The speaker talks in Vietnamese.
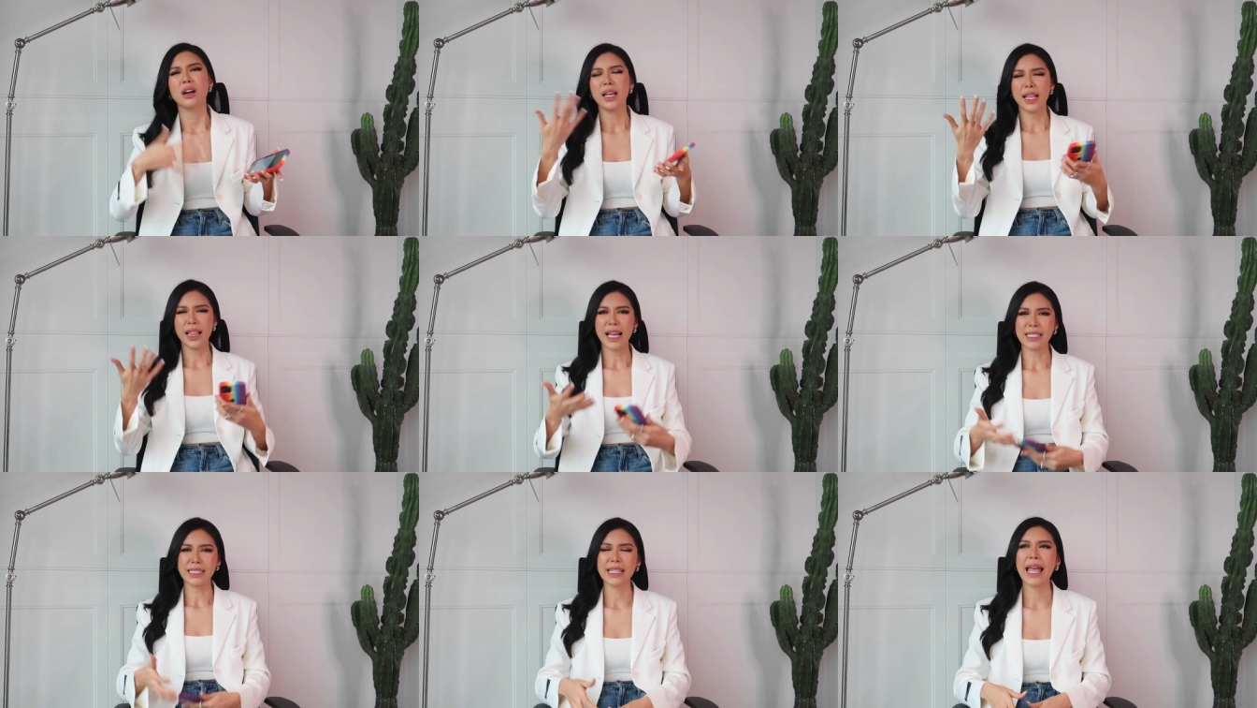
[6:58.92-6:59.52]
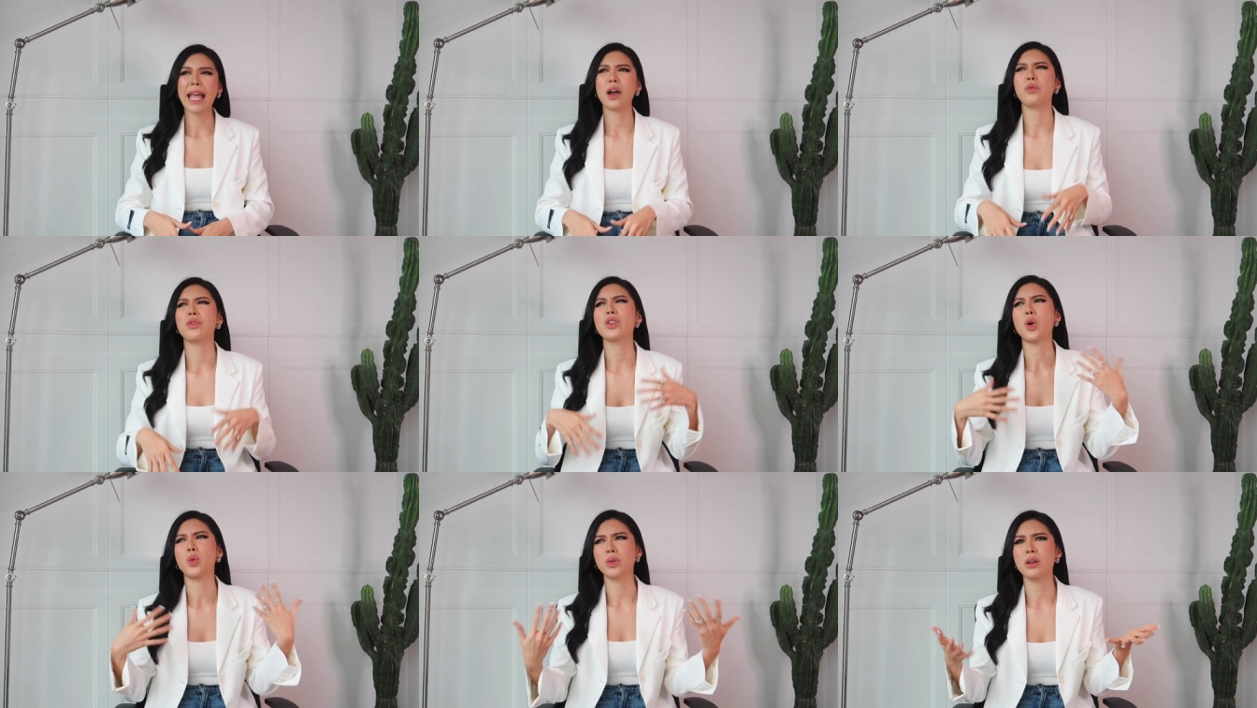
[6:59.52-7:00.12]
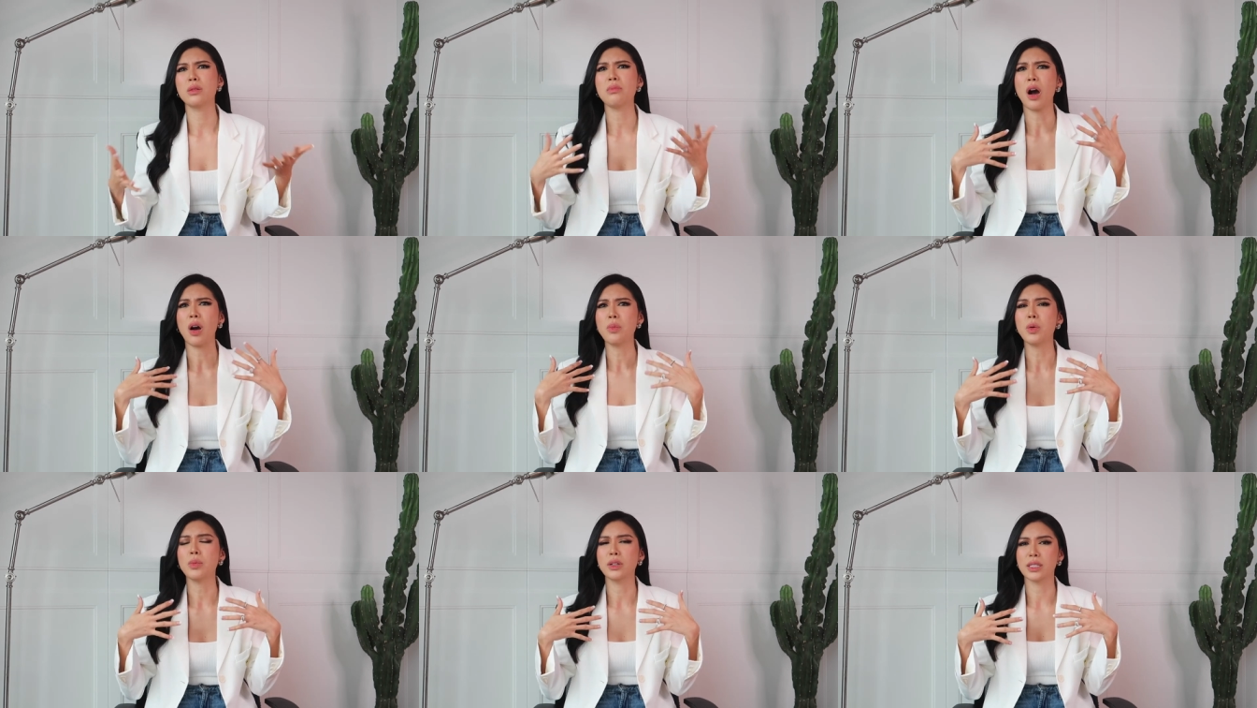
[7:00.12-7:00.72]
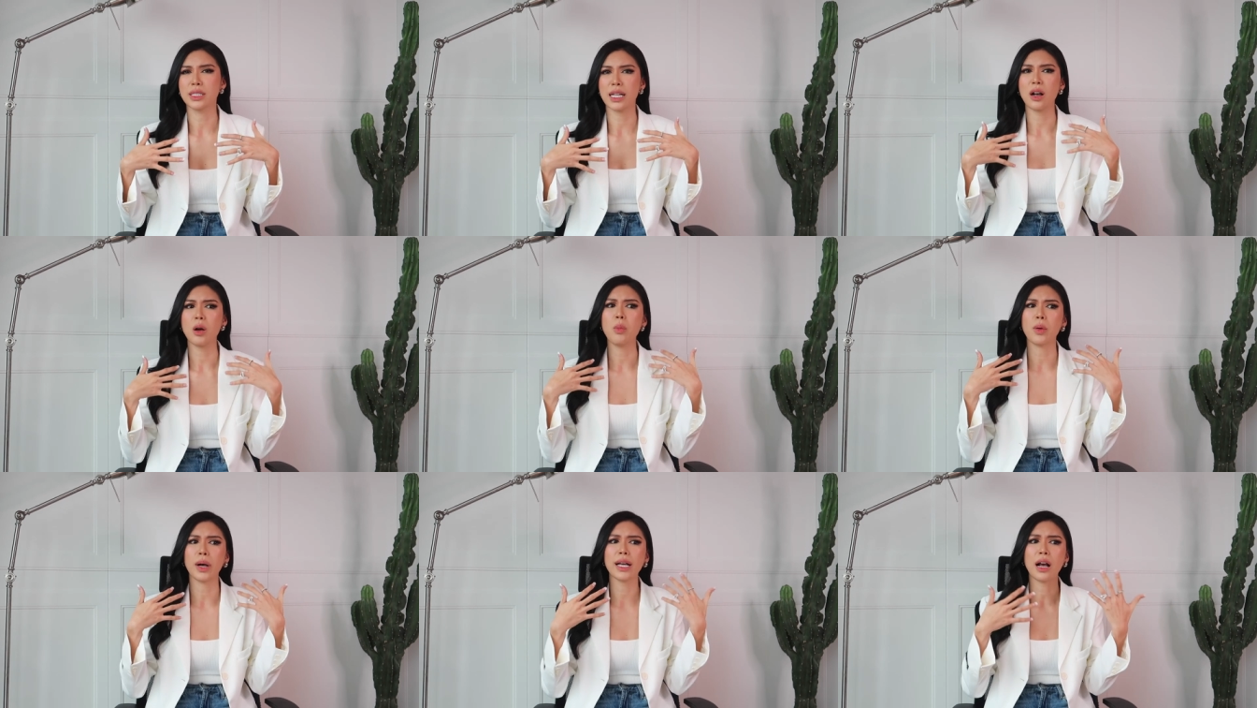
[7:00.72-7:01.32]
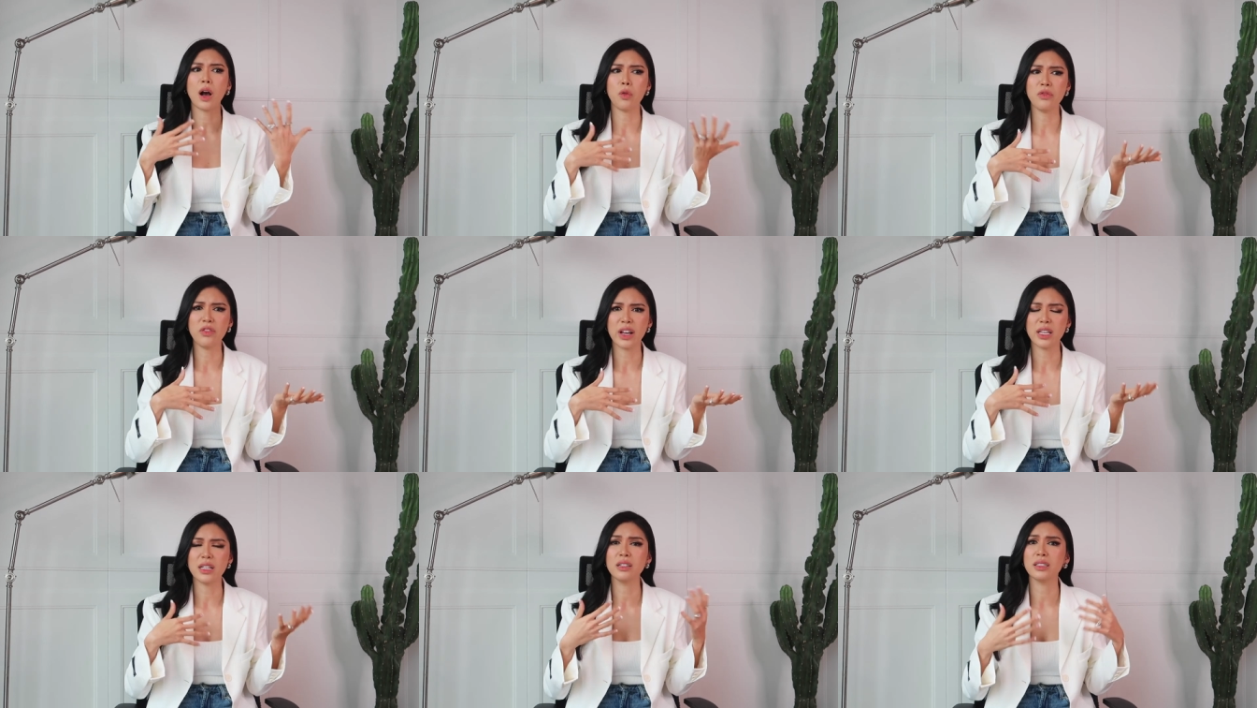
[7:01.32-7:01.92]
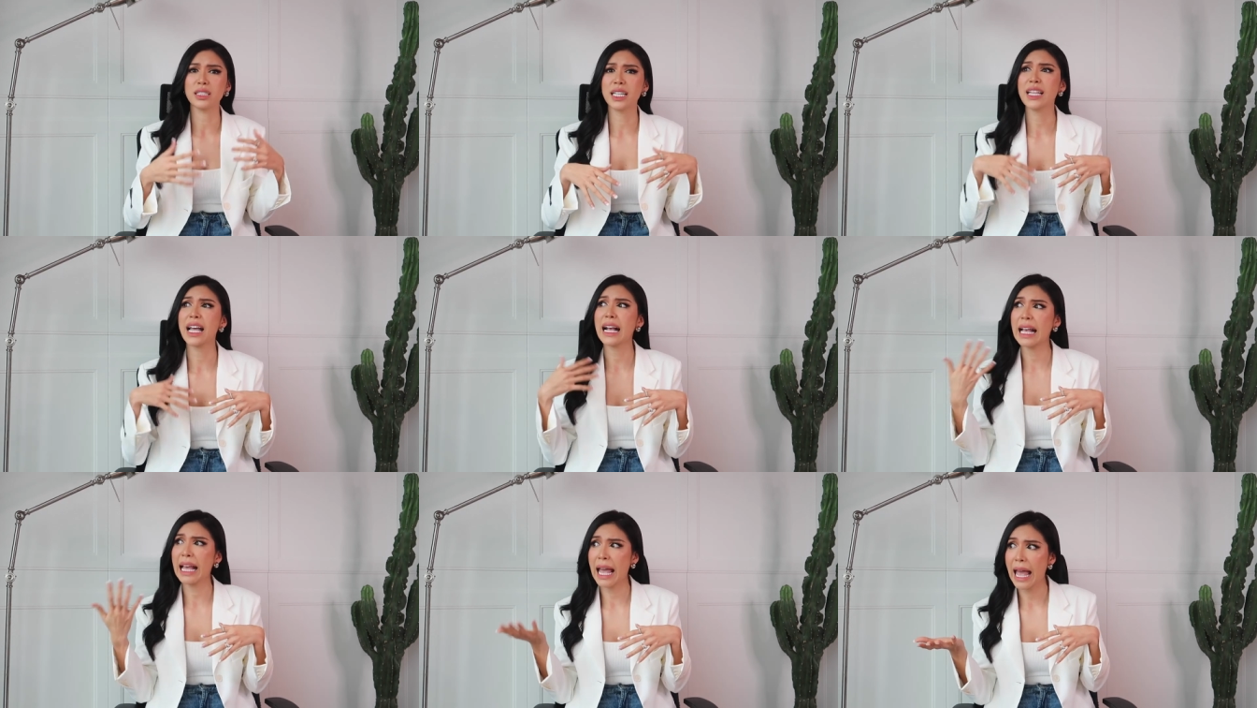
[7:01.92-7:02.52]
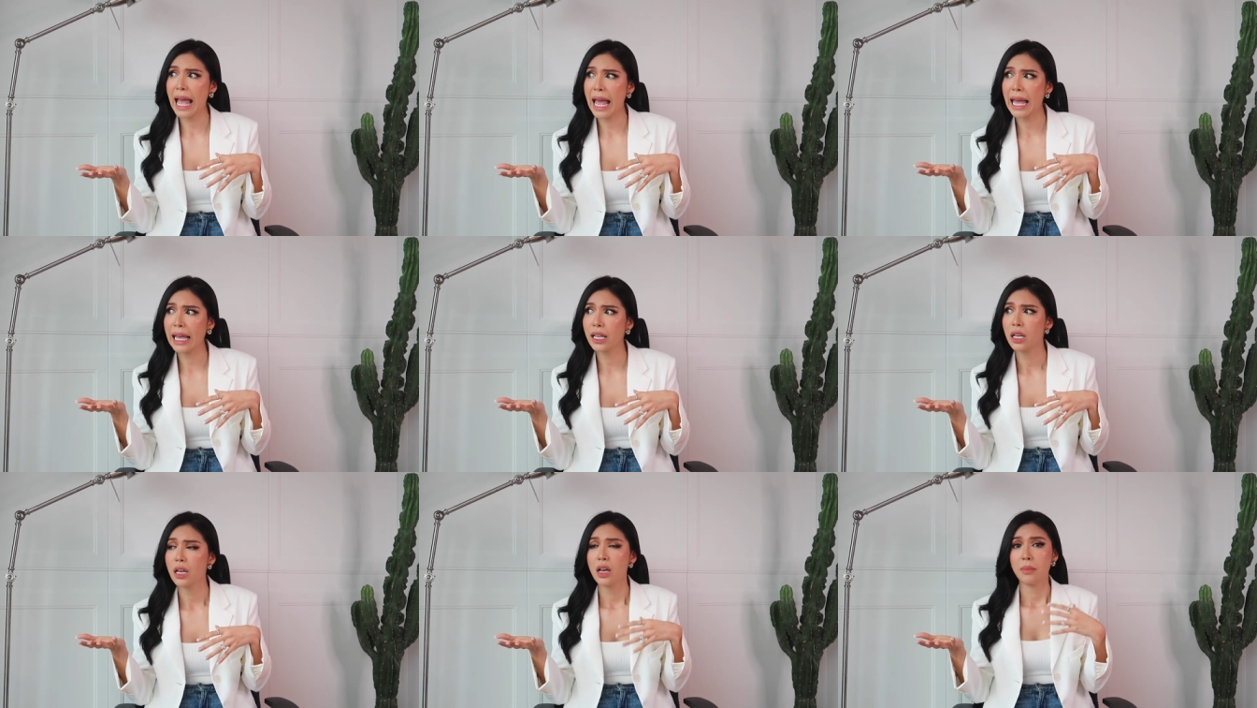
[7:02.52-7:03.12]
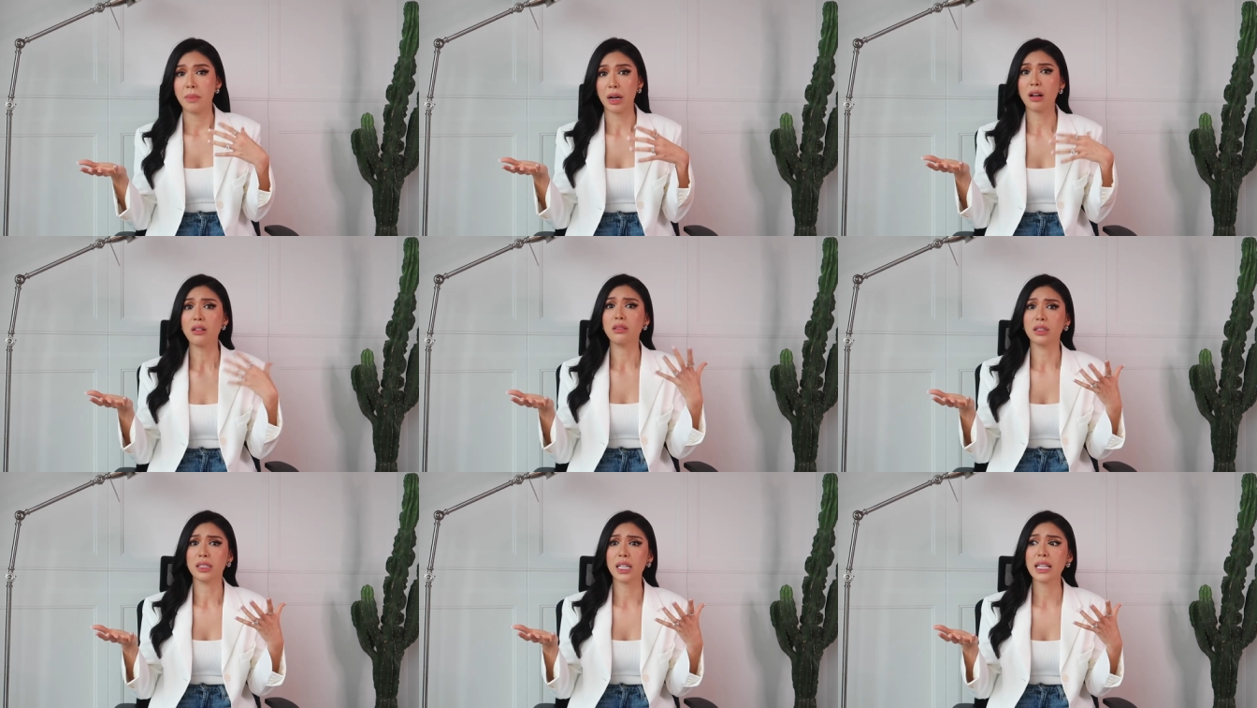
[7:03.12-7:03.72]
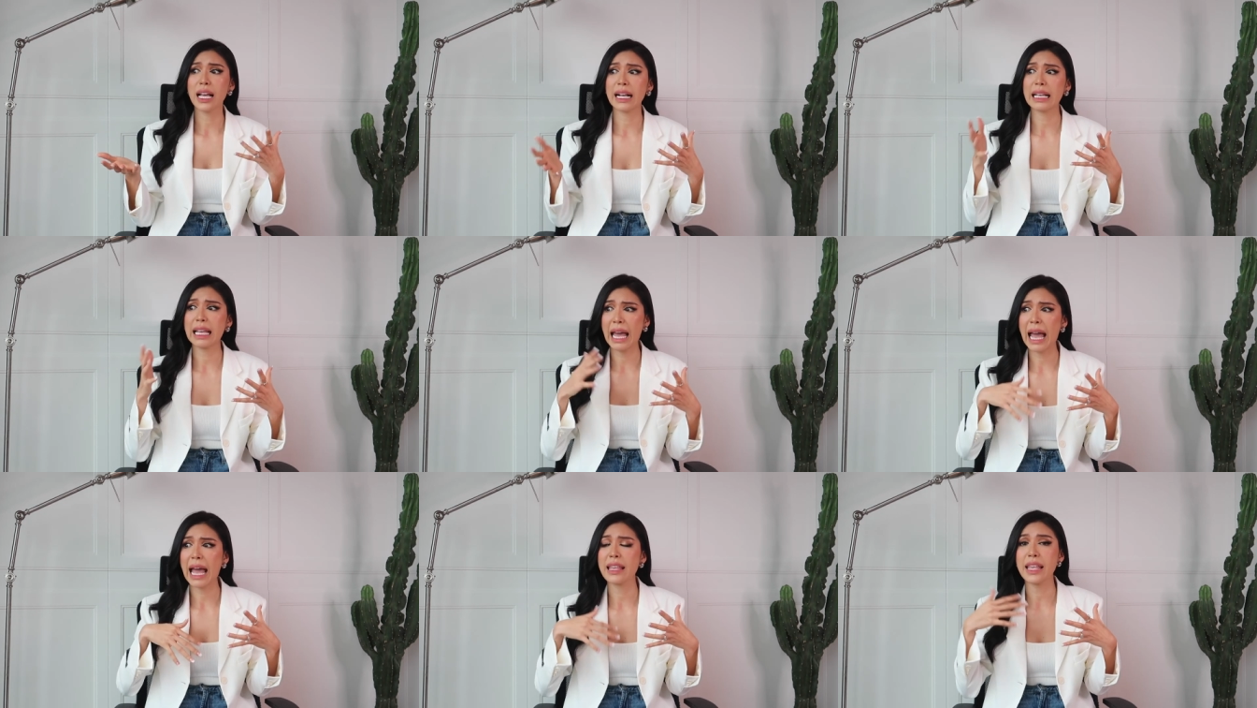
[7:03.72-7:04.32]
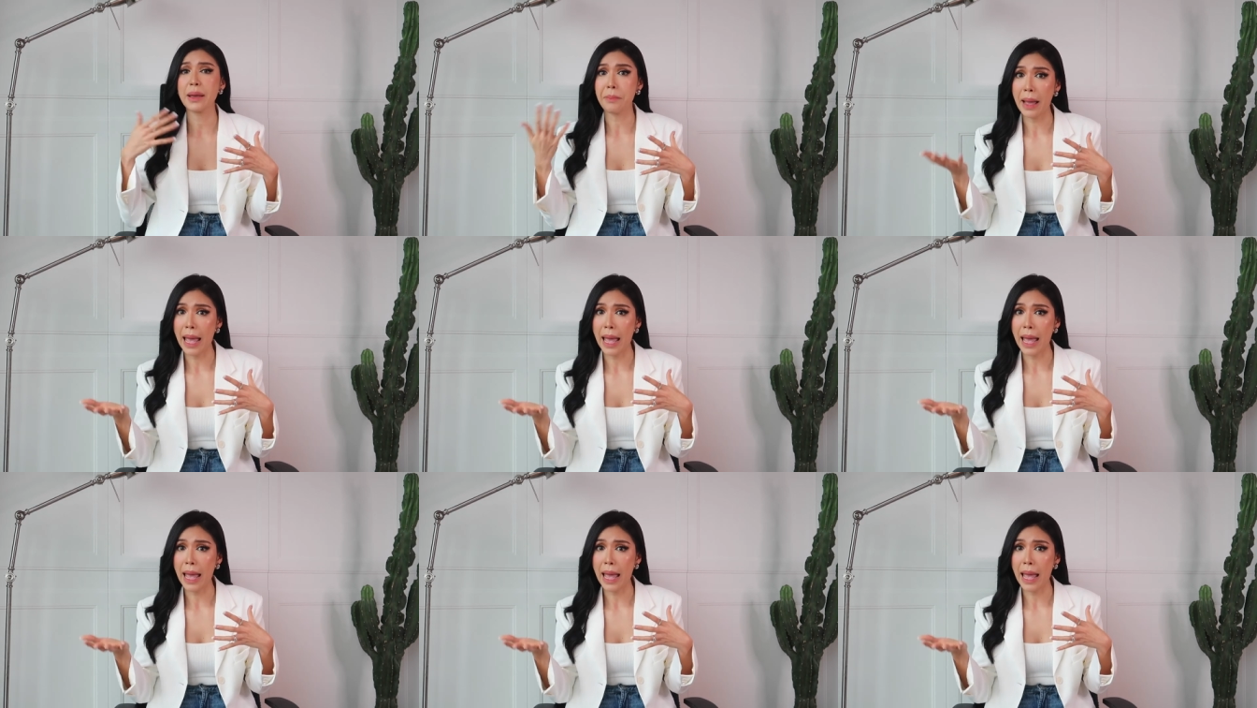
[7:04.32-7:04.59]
Có nghĩa là sao? Ví dụ như mỗi một người sẽ có một cái khẩu vị, người thích ăn cay, mà có người thích ăn cay và